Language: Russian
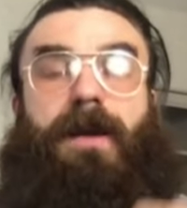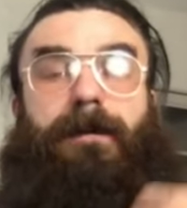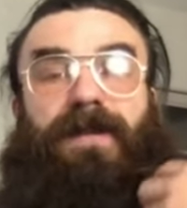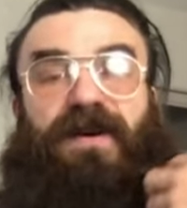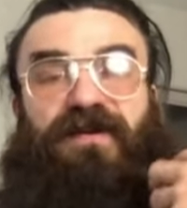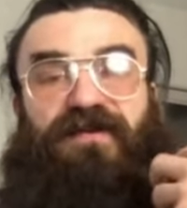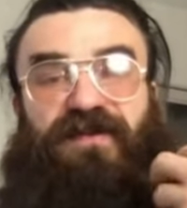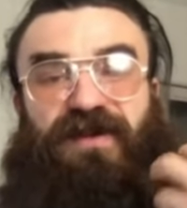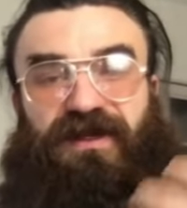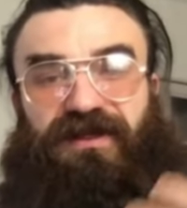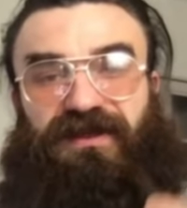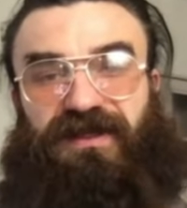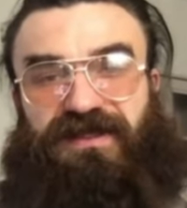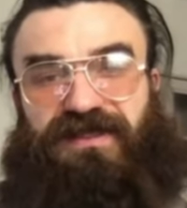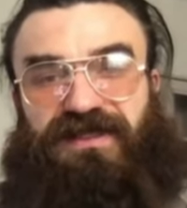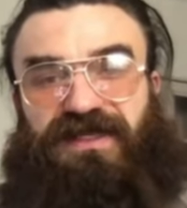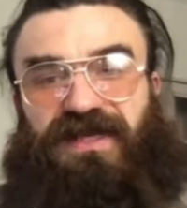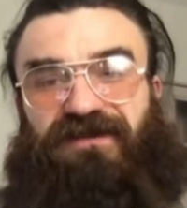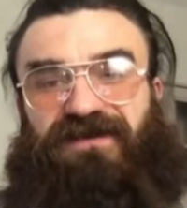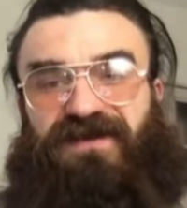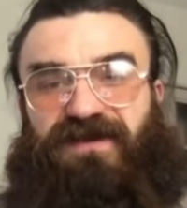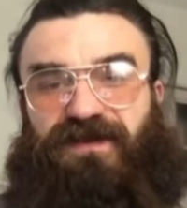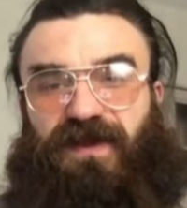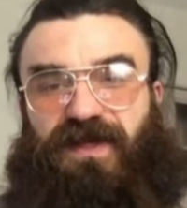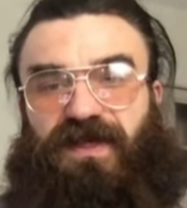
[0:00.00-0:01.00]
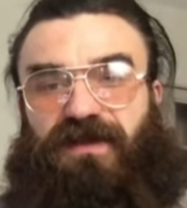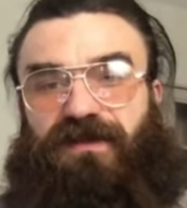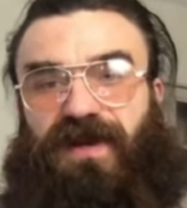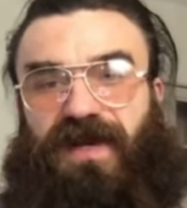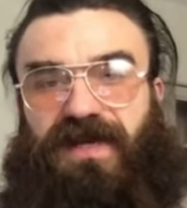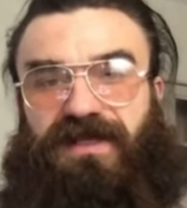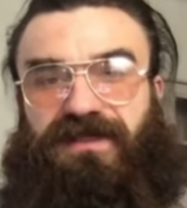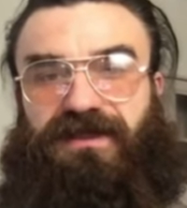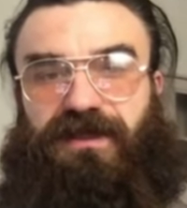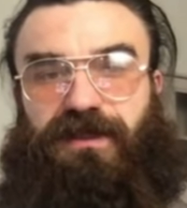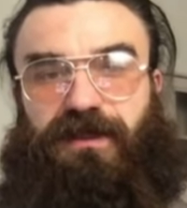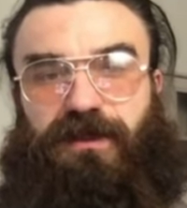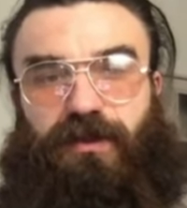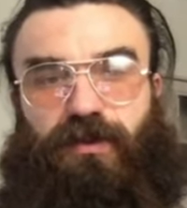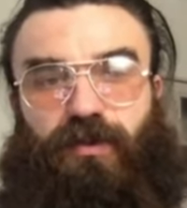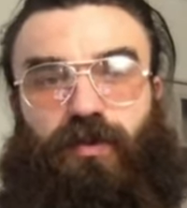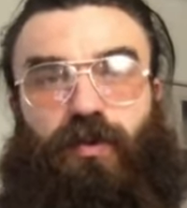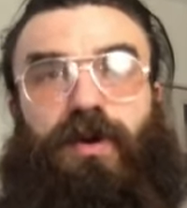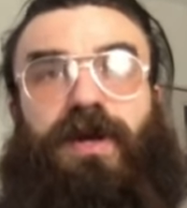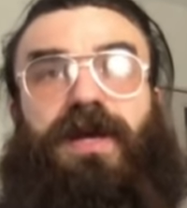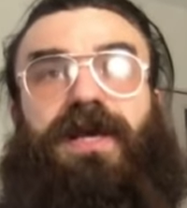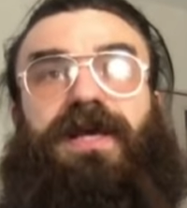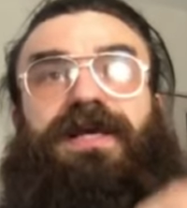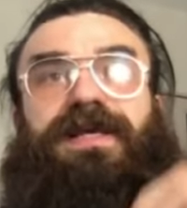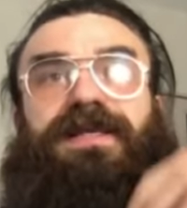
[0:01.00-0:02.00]
Поверхностное воспринимается
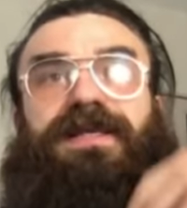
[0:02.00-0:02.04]
легко